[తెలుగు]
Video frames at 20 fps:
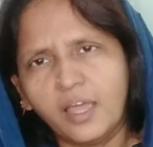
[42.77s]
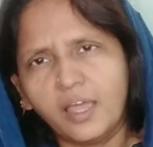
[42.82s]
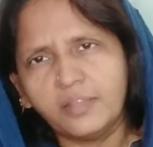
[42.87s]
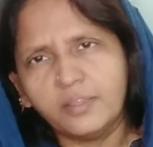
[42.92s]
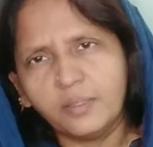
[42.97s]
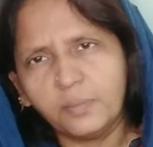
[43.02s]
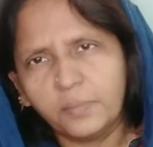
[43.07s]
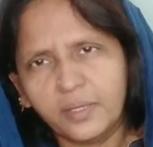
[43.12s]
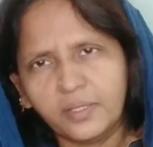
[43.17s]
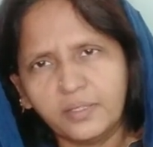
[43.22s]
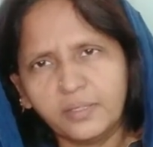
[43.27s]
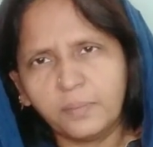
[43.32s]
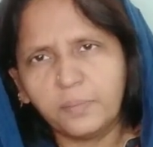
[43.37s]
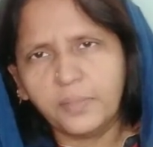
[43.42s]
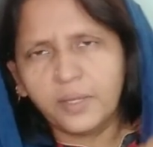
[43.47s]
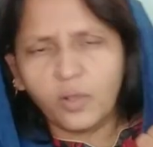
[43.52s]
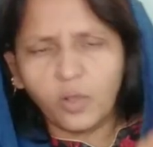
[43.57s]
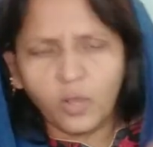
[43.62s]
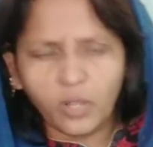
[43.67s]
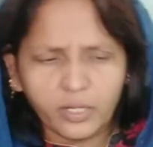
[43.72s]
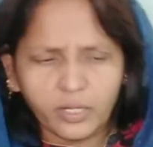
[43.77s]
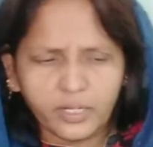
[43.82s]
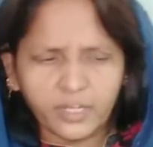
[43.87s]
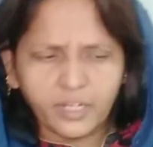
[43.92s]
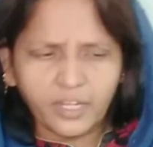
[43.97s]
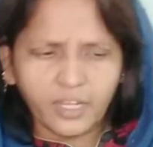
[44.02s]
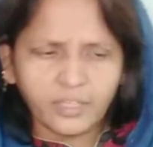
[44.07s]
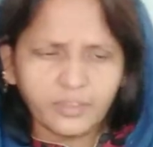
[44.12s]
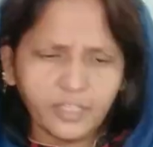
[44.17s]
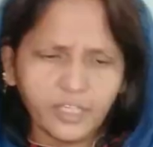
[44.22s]
అర్థమైందా మీకు
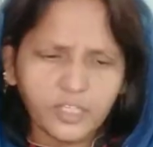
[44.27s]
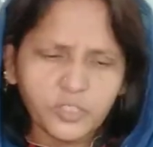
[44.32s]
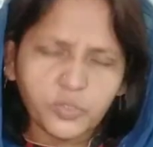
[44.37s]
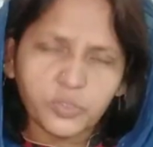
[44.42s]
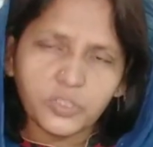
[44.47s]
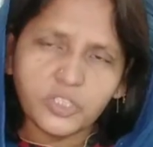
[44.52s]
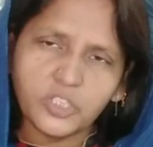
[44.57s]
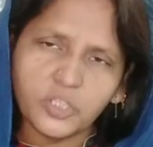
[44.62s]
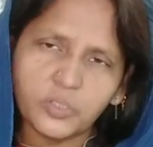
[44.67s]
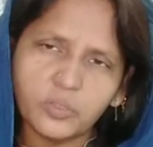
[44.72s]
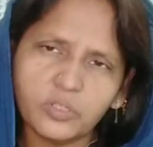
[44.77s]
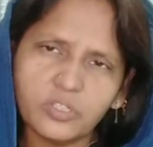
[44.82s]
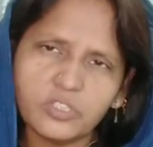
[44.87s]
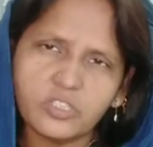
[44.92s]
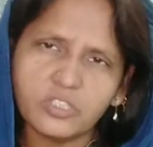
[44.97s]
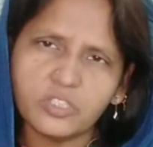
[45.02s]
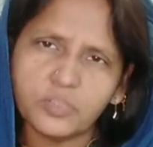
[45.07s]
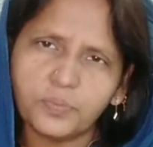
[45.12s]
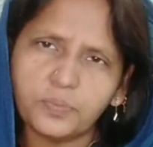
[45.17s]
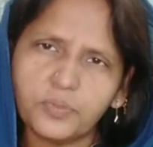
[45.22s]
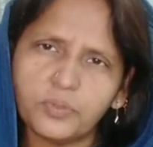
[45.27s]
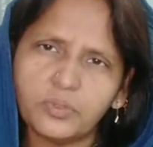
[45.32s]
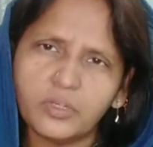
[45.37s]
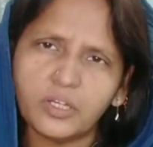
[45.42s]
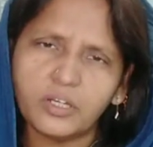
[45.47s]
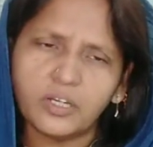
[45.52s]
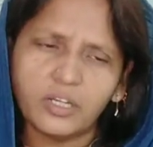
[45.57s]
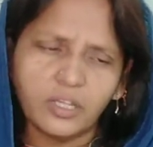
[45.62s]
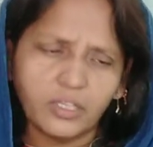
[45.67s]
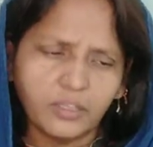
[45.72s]
ఆల్రెడీ అందుకే సృష్టి గురించి
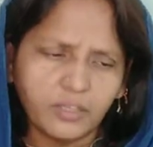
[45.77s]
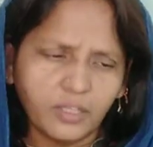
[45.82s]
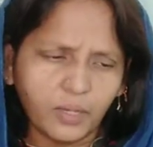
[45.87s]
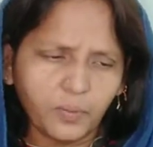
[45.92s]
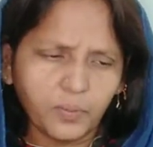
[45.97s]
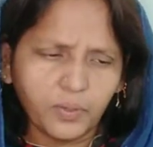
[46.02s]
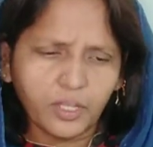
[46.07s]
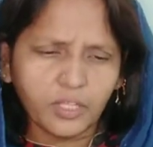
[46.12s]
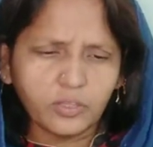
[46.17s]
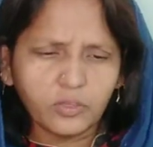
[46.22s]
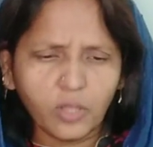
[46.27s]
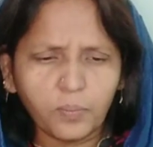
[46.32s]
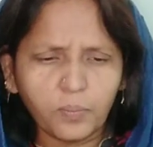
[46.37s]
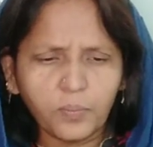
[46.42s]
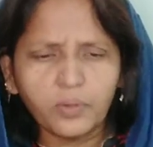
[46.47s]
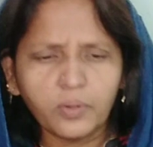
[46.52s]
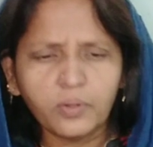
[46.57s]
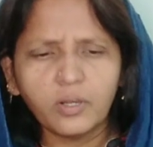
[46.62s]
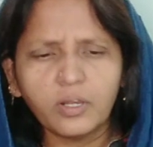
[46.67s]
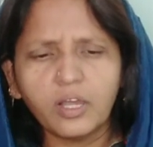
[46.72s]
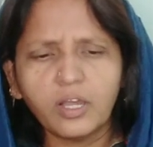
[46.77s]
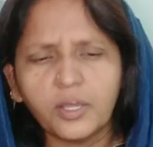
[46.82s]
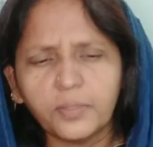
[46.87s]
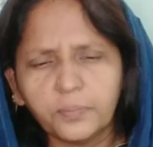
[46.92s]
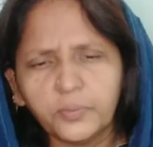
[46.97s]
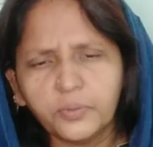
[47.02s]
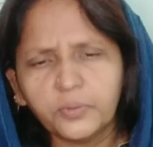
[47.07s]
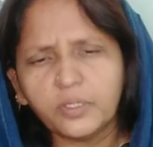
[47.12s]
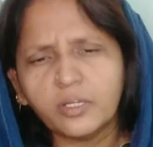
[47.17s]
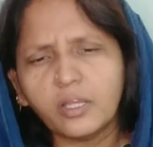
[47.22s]
చెప్తున్నాను అంటే దేవుడు ఎంత అమోఘంగా
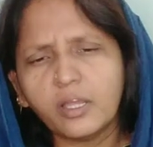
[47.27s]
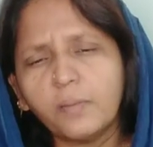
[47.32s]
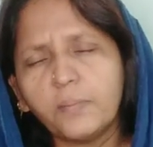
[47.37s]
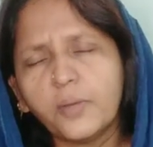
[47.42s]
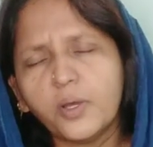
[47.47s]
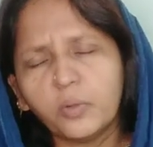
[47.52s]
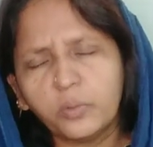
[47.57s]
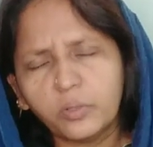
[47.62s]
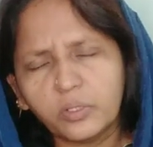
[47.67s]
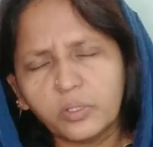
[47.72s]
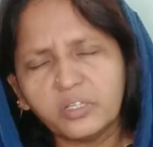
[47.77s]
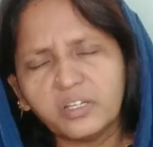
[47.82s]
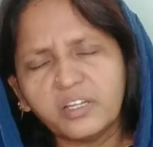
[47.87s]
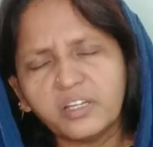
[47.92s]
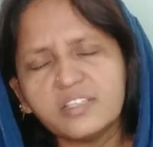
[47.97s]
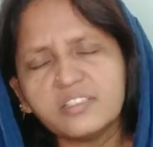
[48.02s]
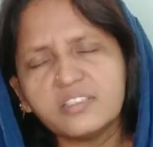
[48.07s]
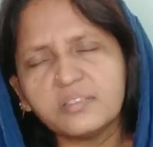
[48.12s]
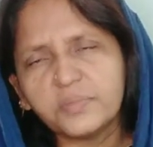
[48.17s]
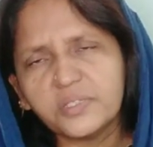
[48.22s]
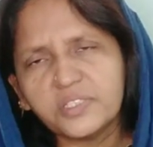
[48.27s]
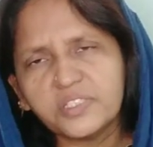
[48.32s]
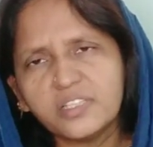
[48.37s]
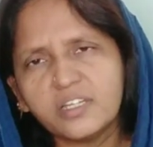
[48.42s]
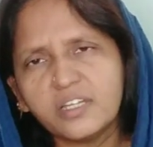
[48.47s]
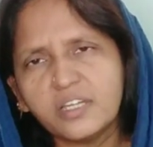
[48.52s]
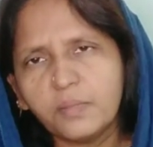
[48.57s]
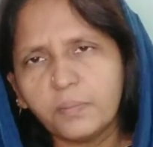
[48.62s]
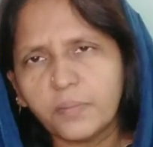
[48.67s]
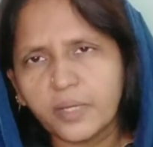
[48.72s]
అద్భుతంగా మహోన్నతంగా
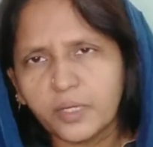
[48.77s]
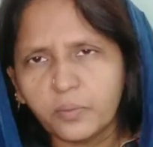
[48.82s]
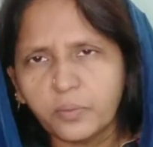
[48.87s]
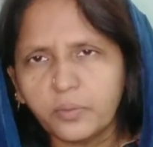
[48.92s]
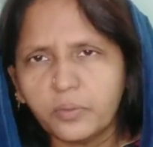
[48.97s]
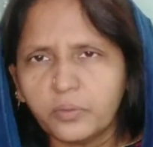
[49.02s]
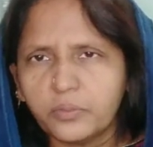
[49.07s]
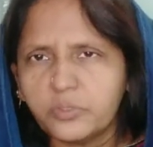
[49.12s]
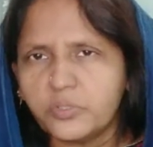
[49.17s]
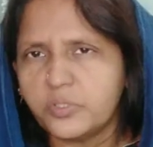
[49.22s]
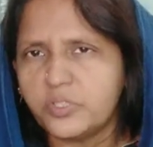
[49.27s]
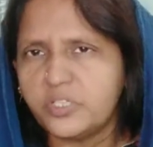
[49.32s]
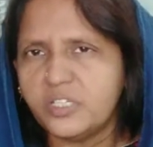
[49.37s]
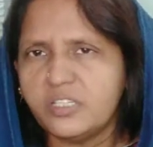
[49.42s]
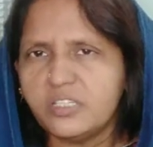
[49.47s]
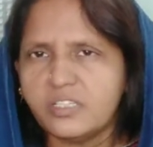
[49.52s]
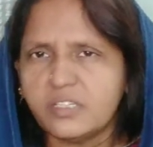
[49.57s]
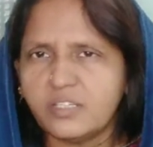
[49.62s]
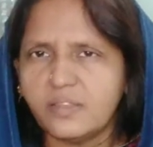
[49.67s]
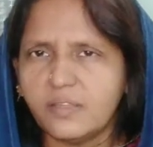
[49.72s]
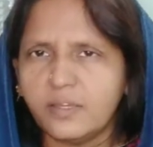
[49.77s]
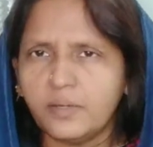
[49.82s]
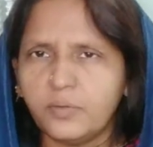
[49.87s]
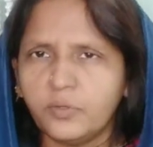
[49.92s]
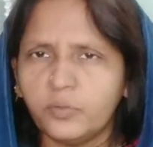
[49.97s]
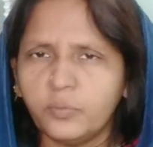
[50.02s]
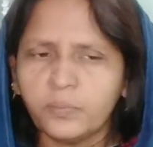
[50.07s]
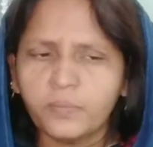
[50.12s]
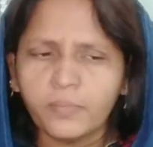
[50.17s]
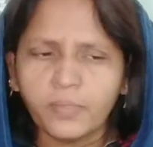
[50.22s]
సమస్తాన్ని మన కొరకు సృష్టించిన
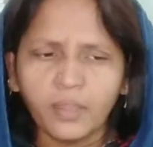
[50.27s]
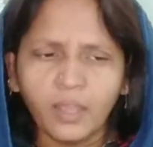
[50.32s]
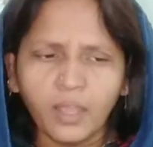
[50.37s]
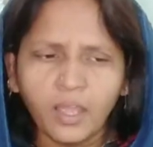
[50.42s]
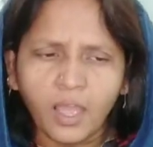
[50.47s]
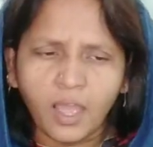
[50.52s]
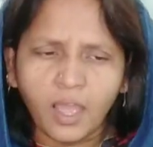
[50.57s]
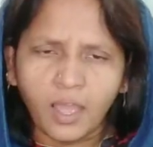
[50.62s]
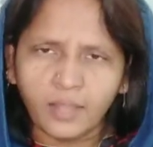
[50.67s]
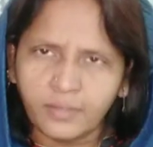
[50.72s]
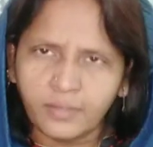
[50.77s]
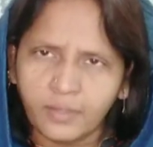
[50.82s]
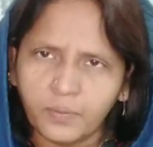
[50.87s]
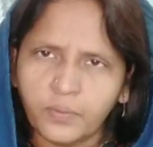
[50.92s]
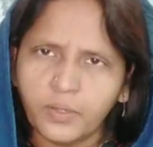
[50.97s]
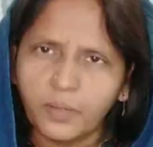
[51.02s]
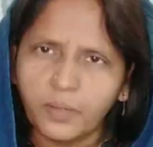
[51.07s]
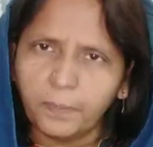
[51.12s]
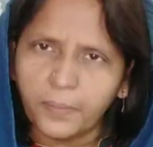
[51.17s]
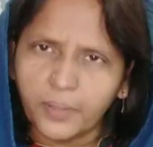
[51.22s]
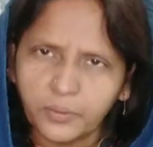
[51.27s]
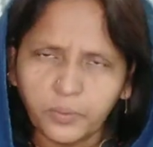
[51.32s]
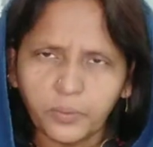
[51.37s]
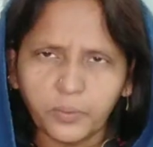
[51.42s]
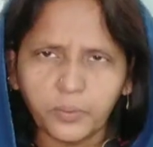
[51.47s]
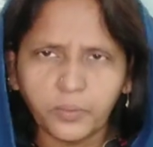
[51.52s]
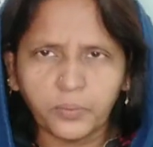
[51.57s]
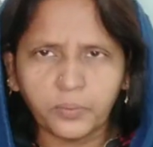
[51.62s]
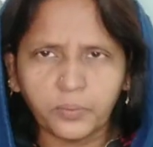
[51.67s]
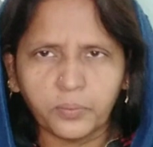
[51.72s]
దేవుడు ఆ దేవుడిని ప్రతి
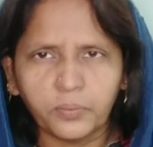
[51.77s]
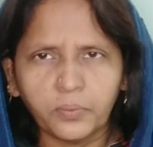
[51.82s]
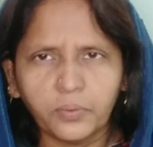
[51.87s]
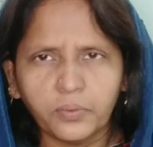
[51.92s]
ఒక్కరు